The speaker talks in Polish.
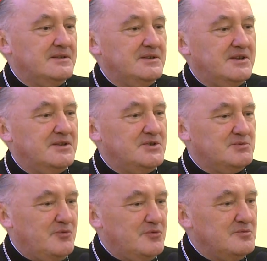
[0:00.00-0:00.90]
I kiedyś
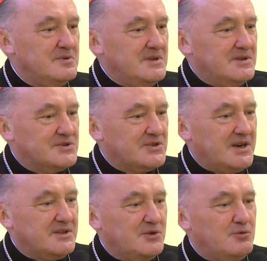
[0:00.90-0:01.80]
mówił
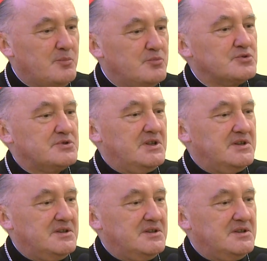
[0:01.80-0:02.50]
żart o Łopusznej,